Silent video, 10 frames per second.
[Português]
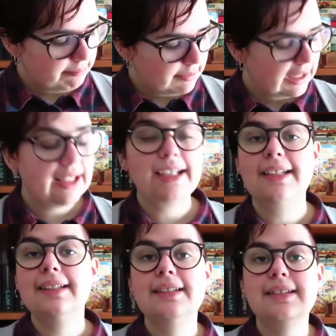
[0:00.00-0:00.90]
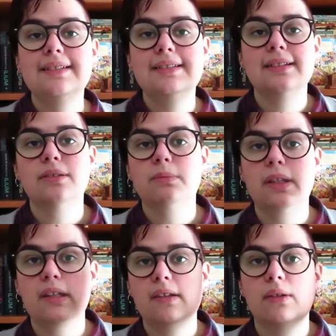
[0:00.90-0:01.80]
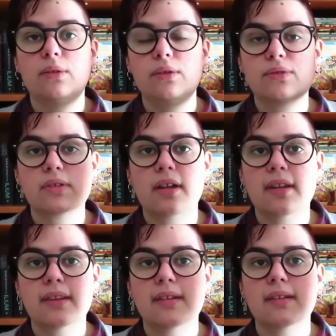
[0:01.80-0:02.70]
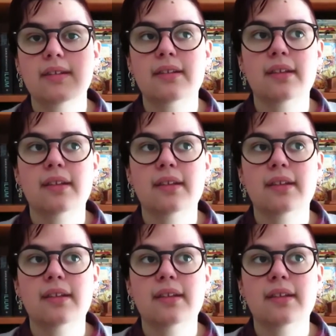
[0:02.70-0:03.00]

Para além de ser uma edição ilustrada,